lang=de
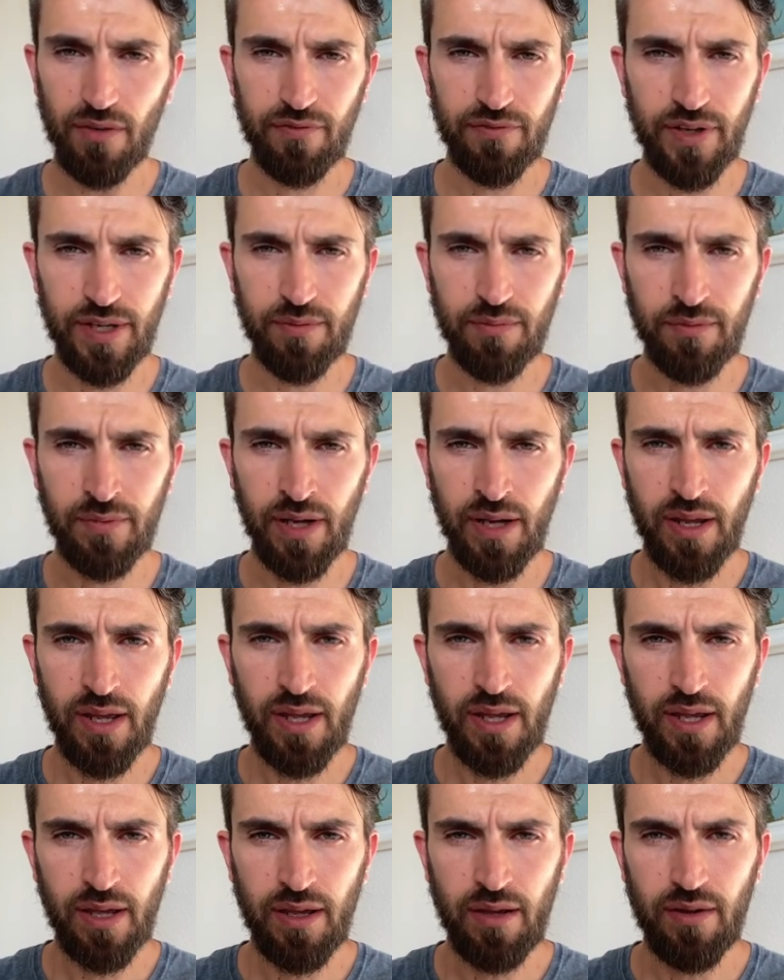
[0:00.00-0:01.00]
wenn
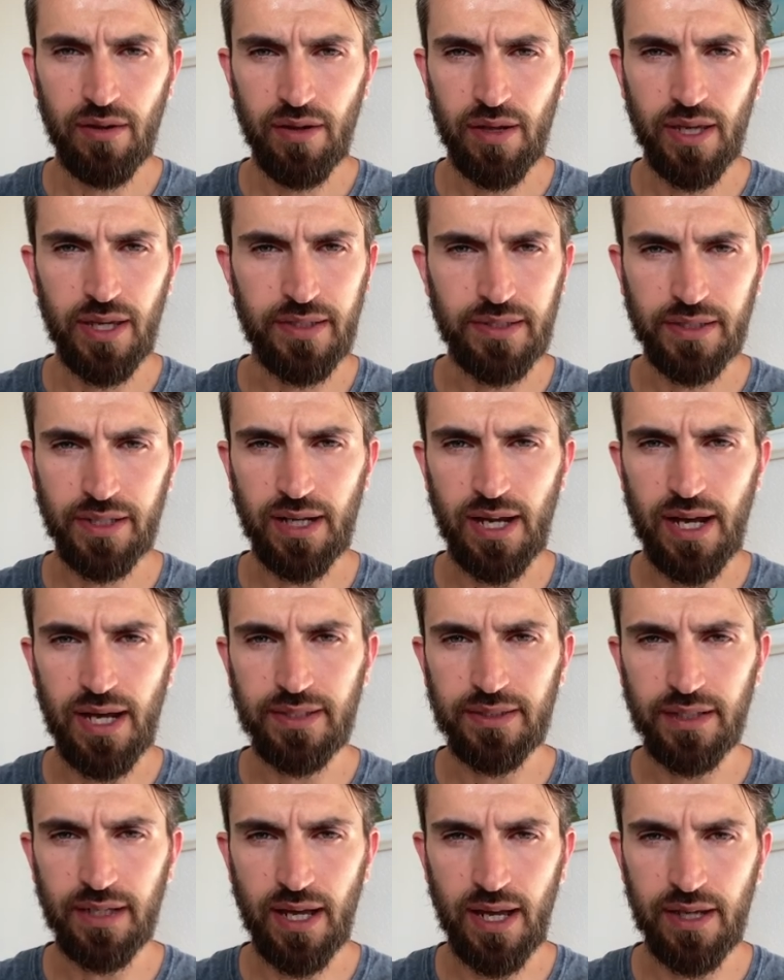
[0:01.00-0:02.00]
ich
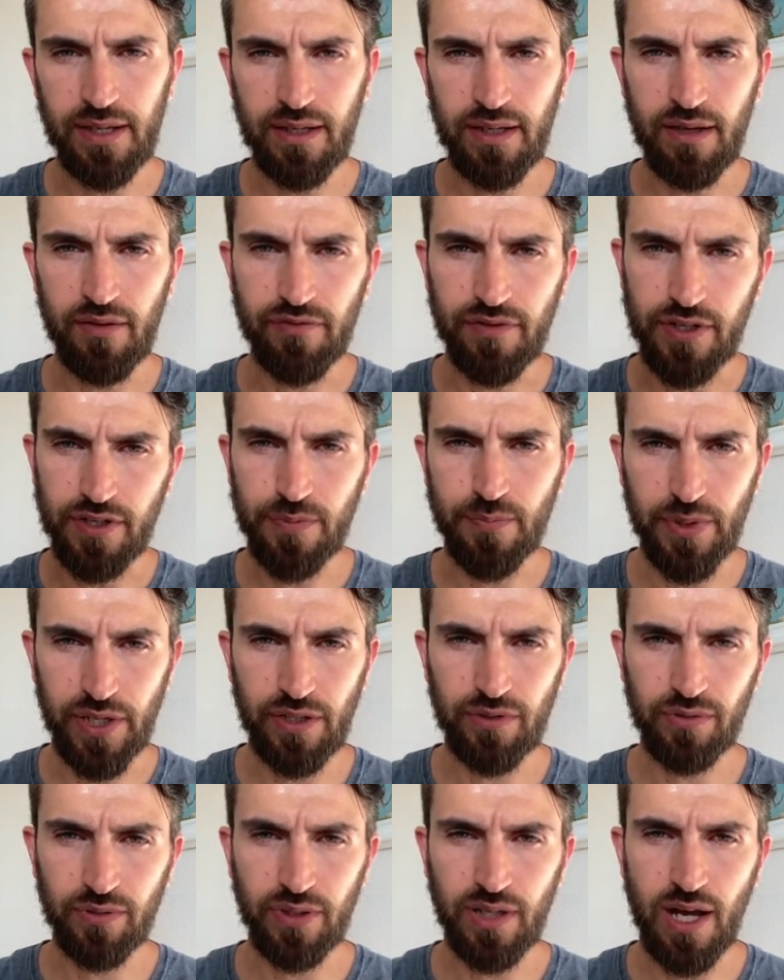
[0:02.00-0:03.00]
gerade eine
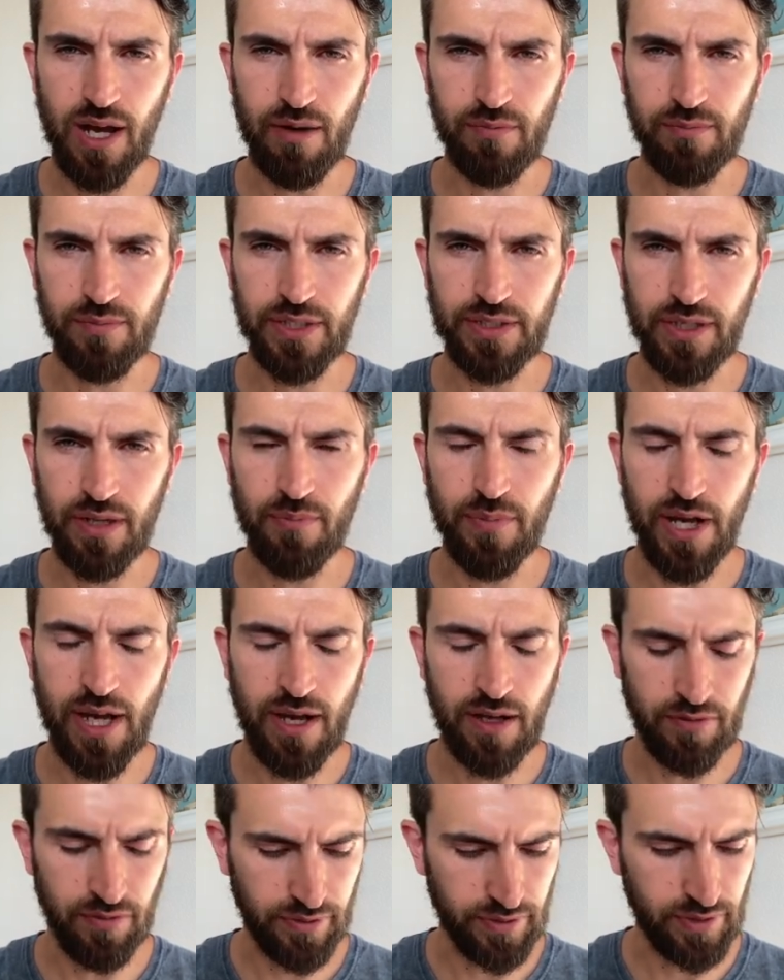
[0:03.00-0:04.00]
Verspätung habe mit der
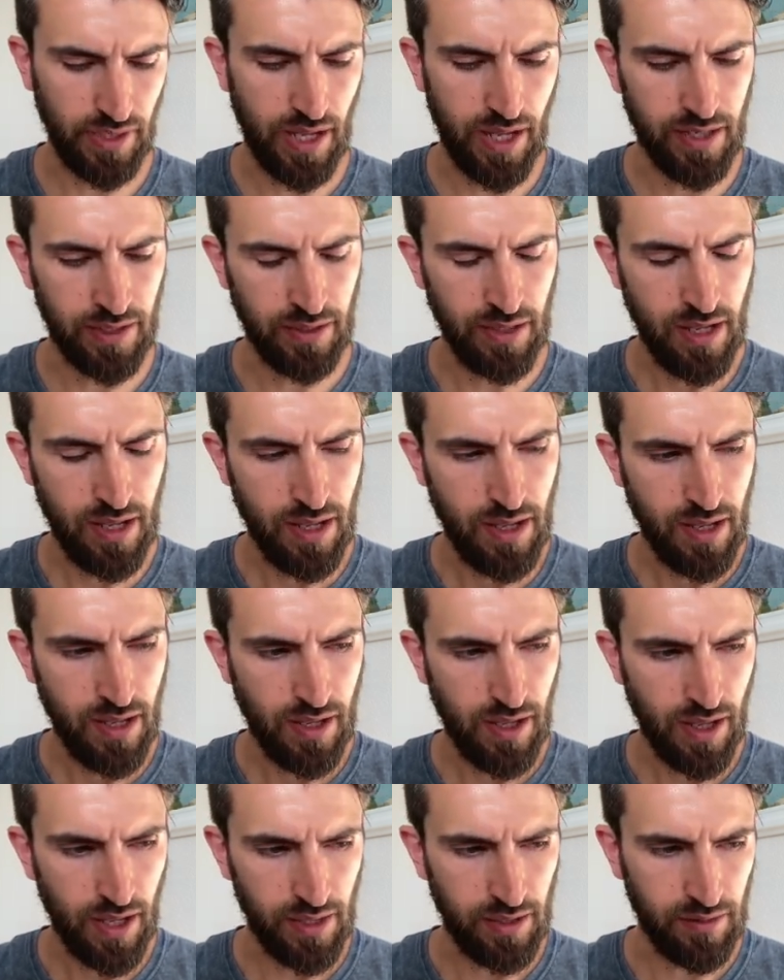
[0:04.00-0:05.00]
Bahn und ein,
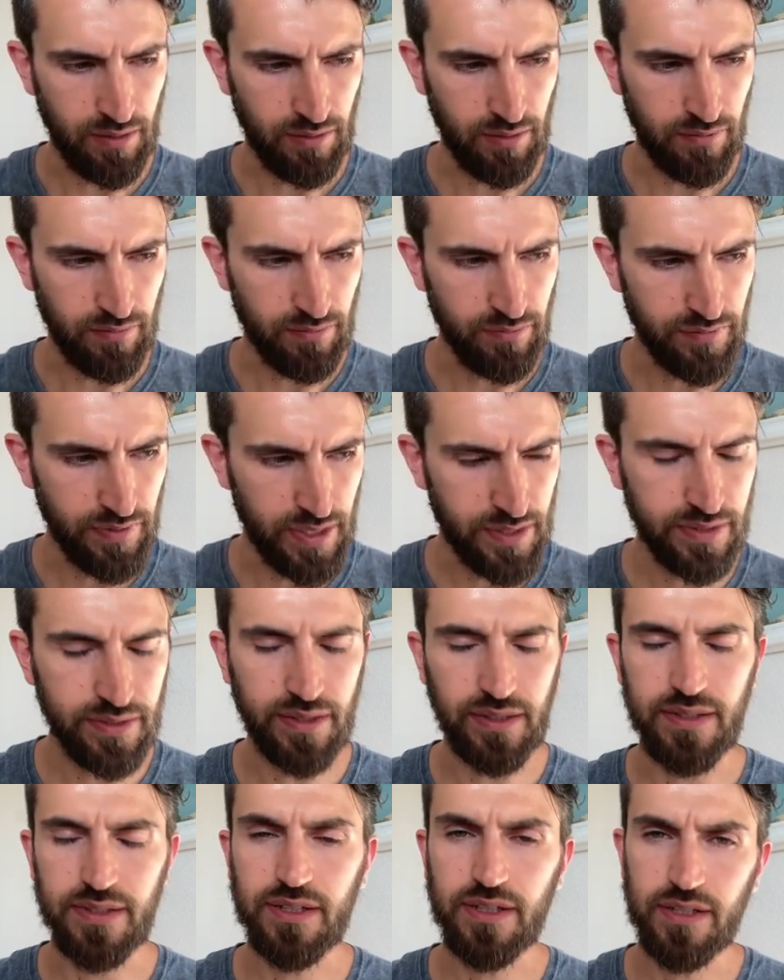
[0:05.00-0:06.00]
ein
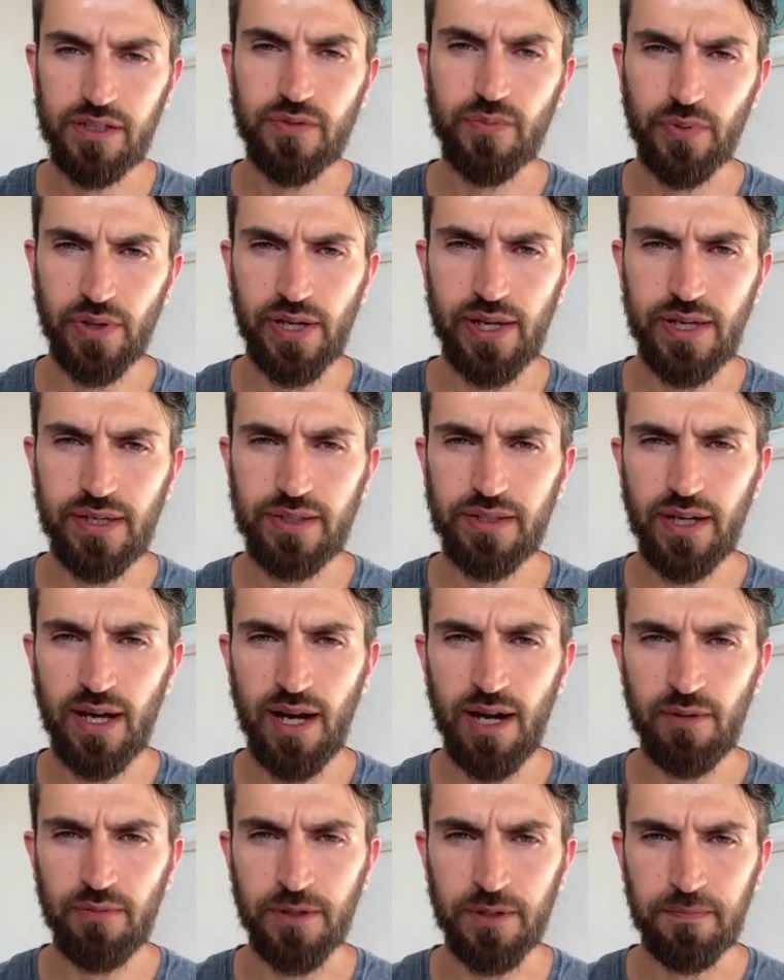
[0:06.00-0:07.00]
wichtiges Gespräch
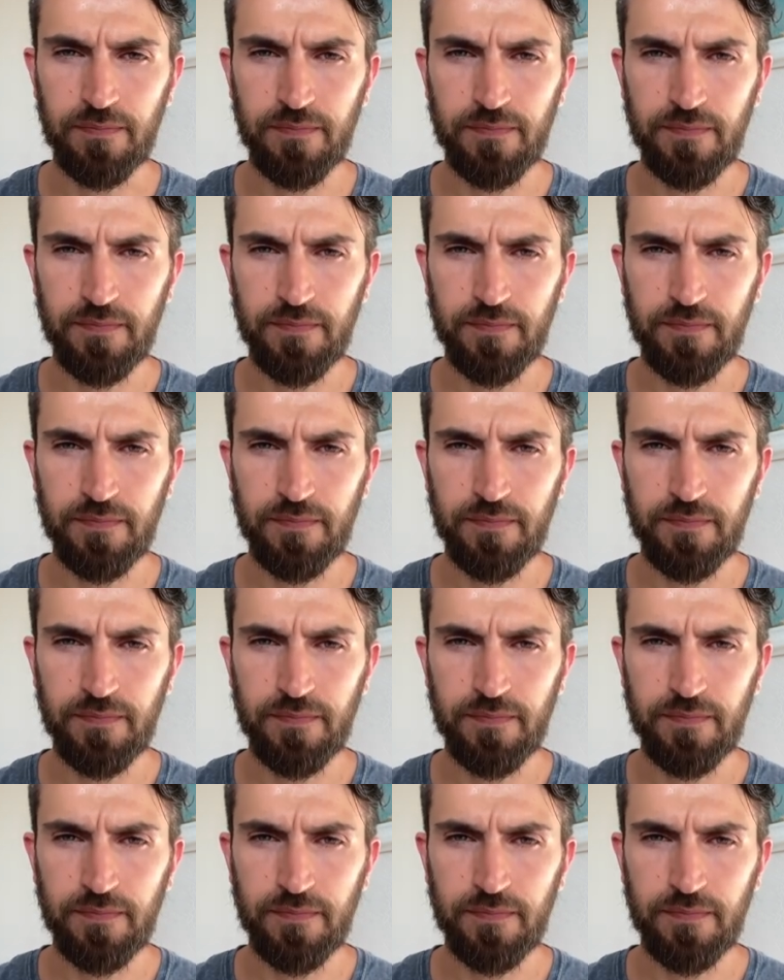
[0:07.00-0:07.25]
habe.